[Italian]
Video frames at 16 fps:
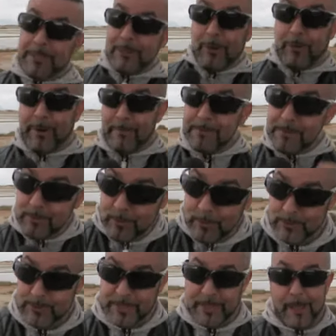Signora, mi
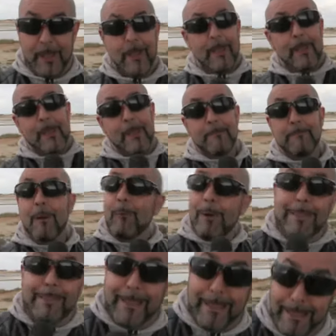scusi. Ma
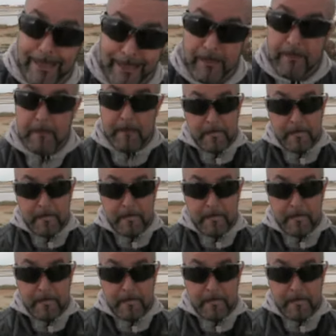quant'è?